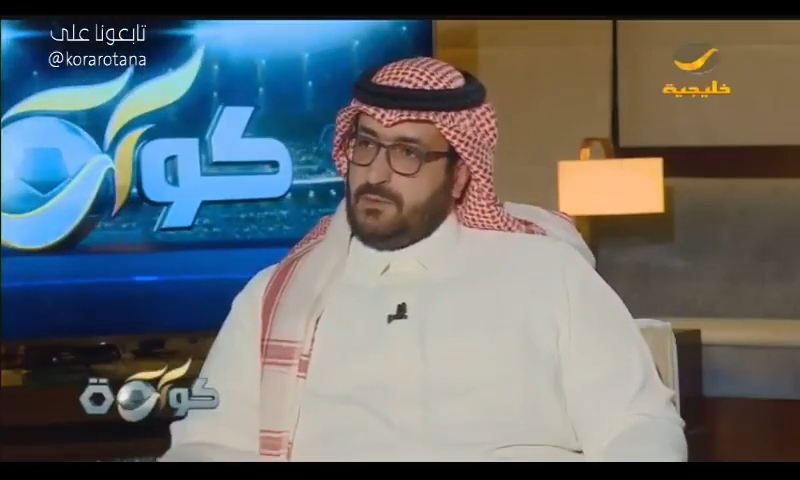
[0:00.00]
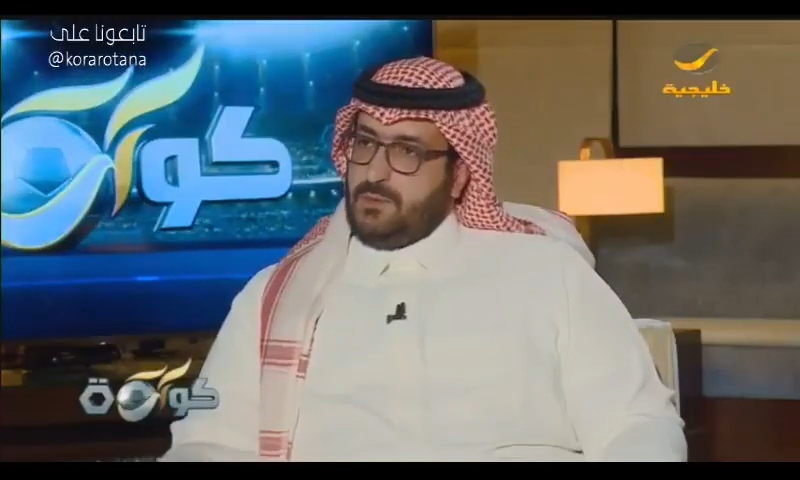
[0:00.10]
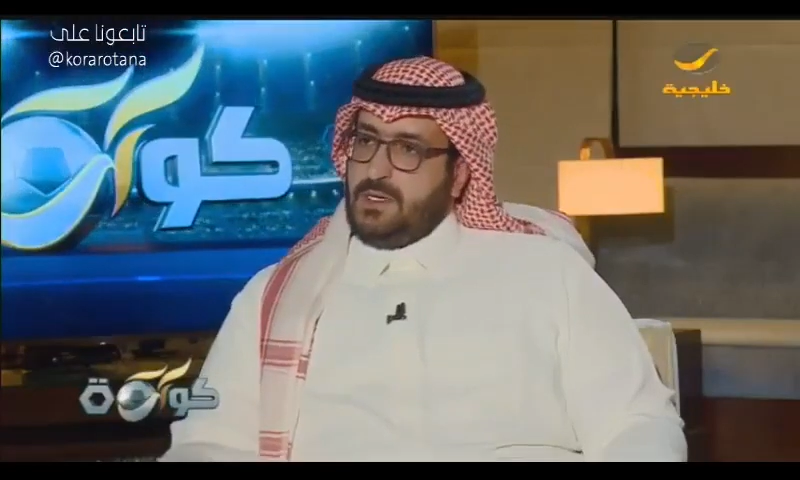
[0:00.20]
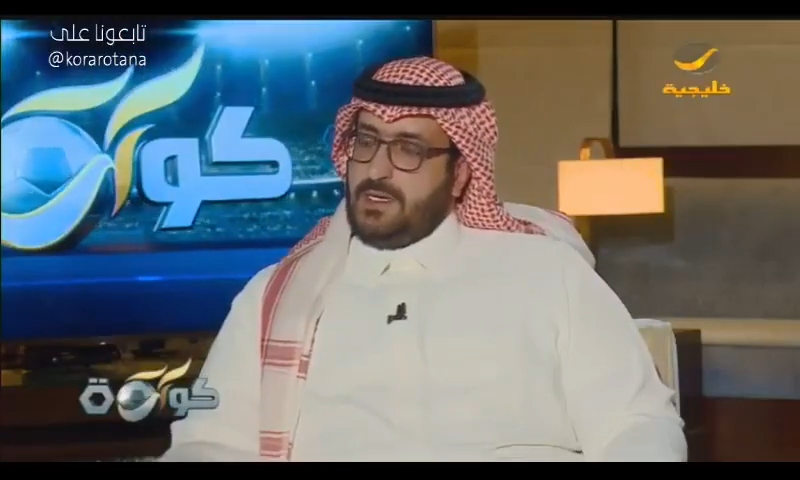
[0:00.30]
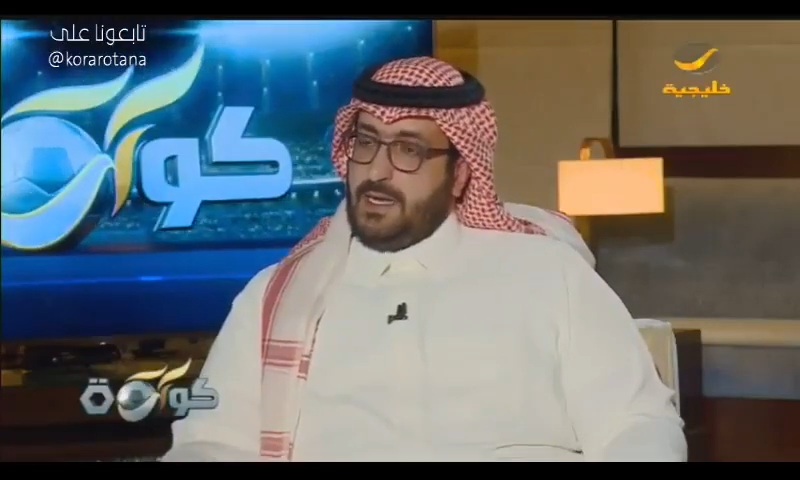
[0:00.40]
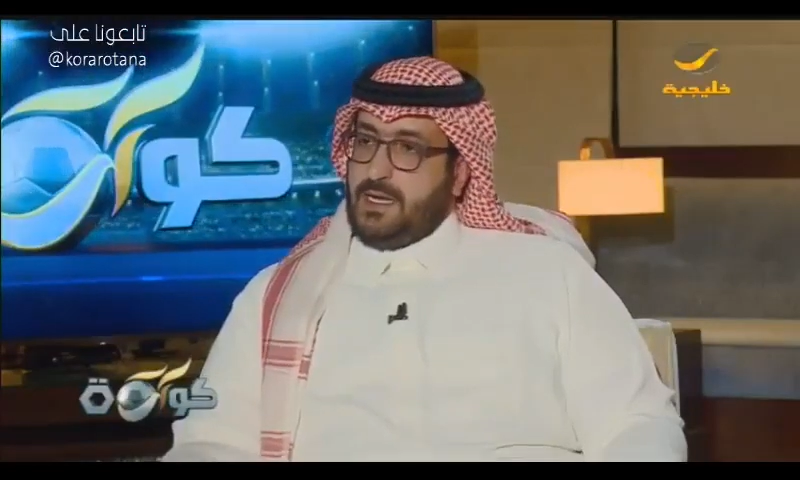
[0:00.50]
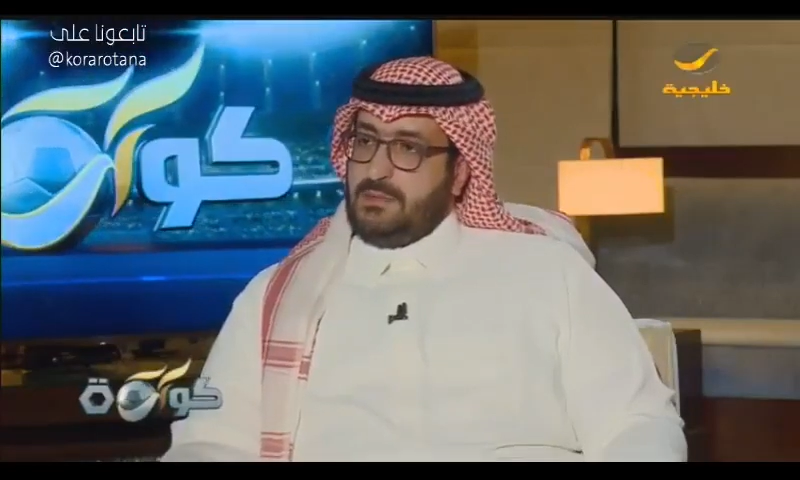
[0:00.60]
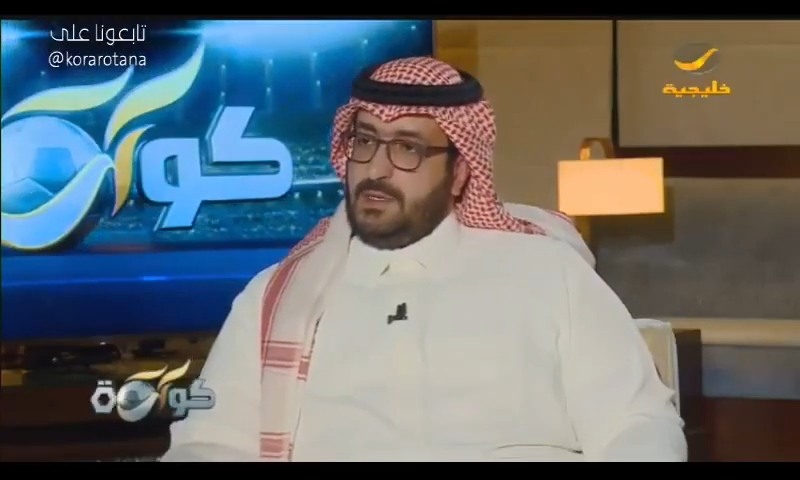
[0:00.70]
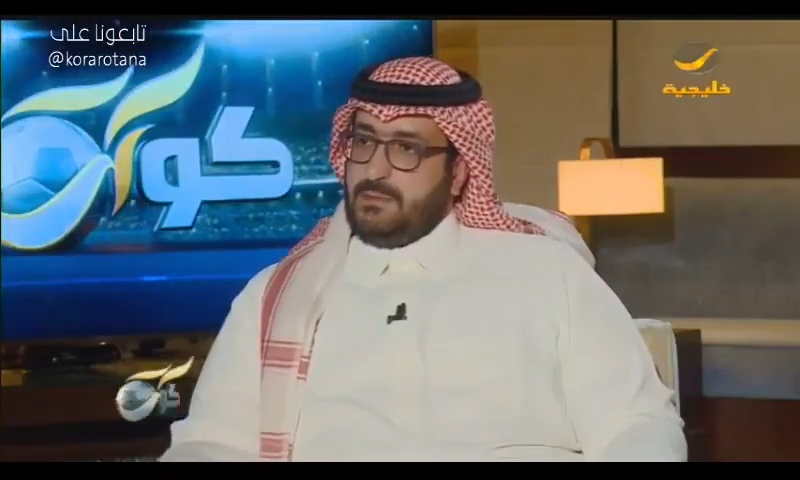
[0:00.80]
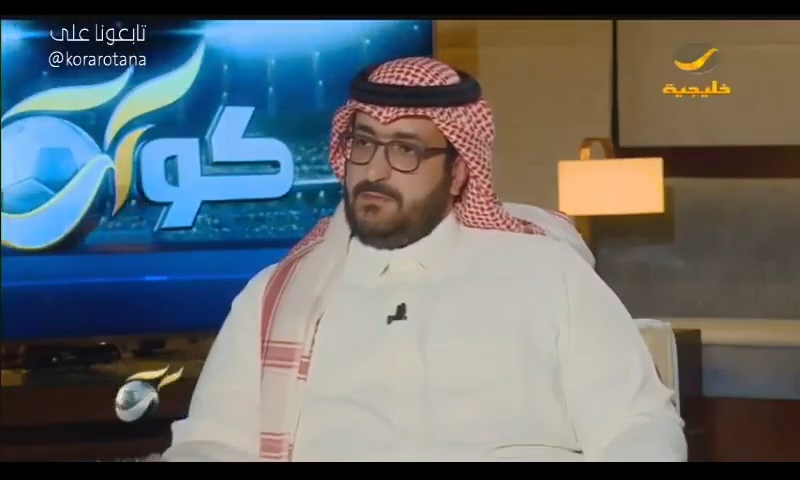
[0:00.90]
اوروبا اللي هي
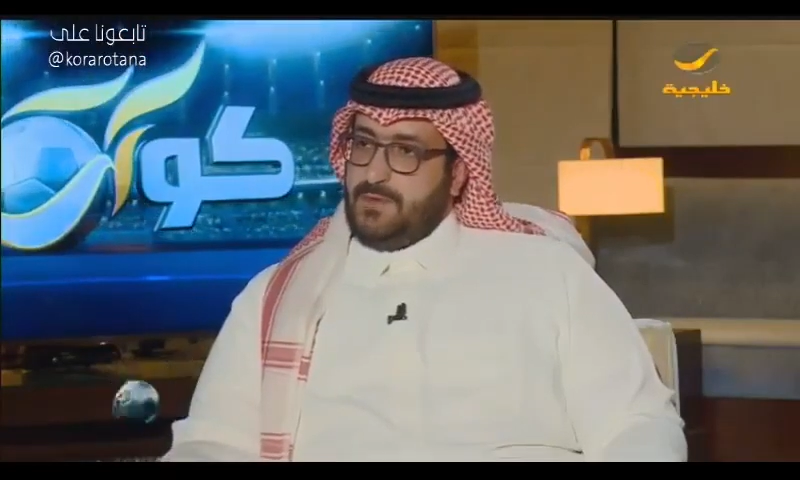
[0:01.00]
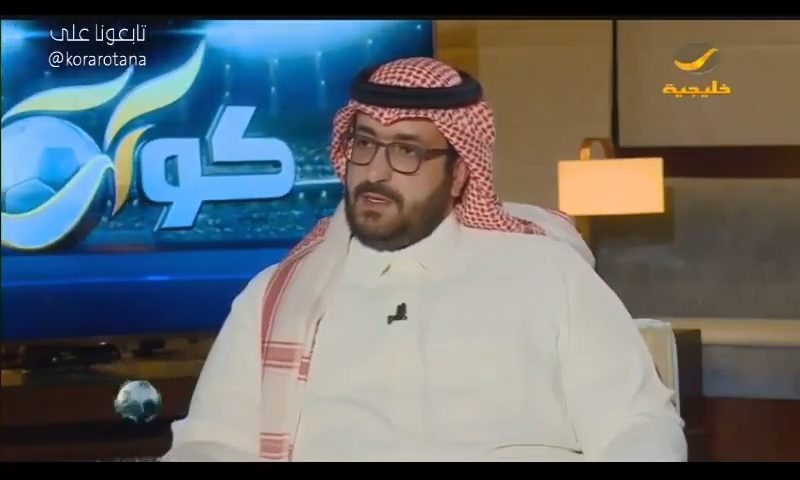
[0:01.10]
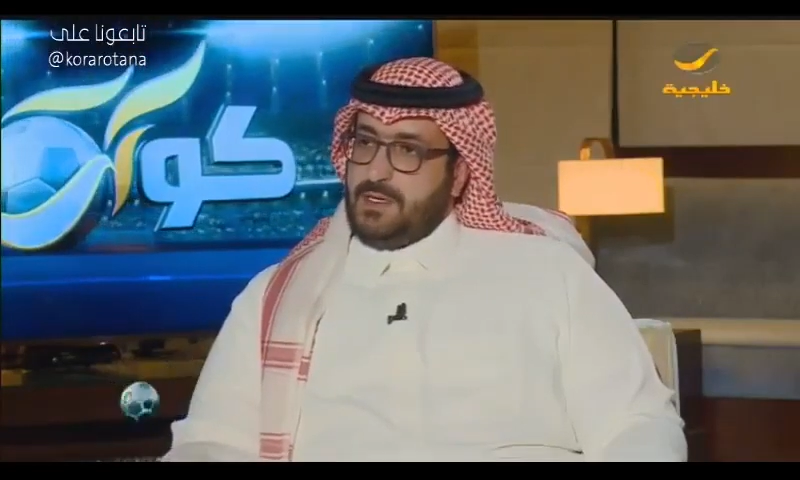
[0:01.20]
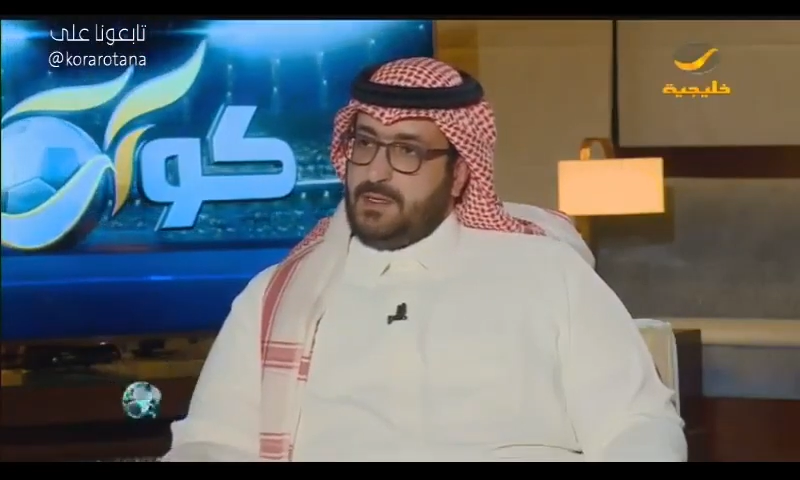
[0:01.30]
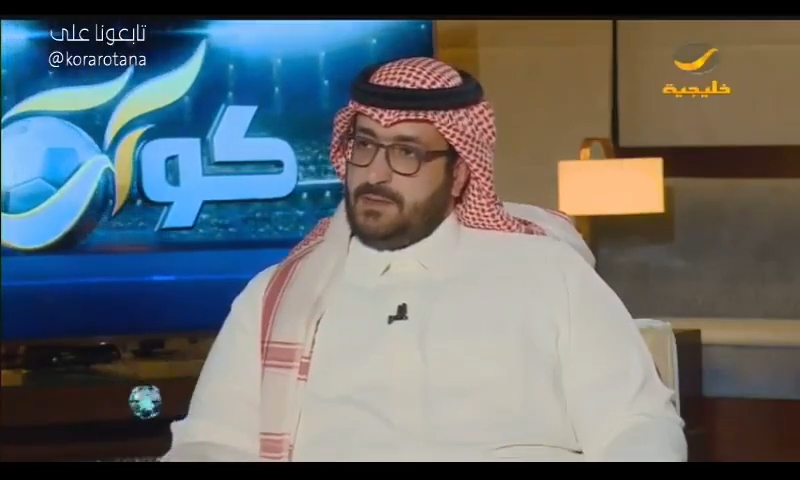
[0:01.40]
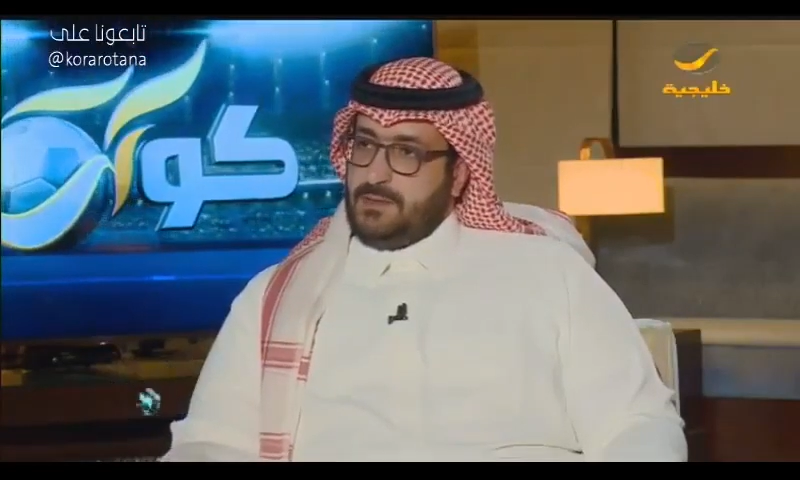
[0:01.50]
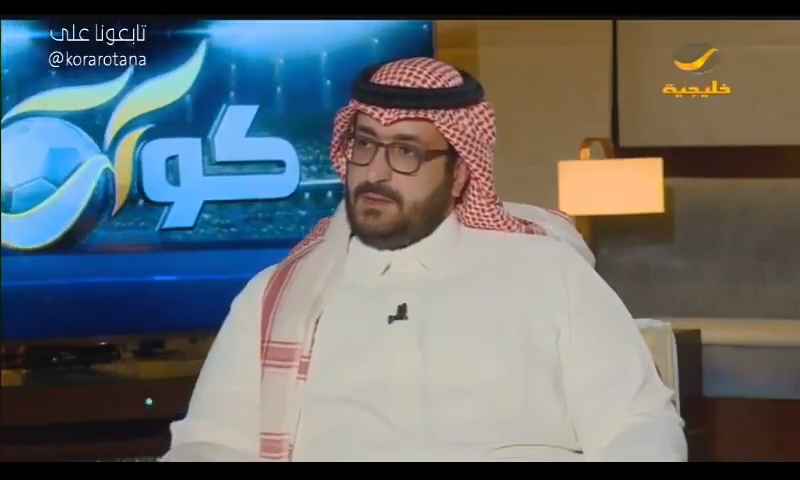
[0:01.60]
اكاديميه بنفيكا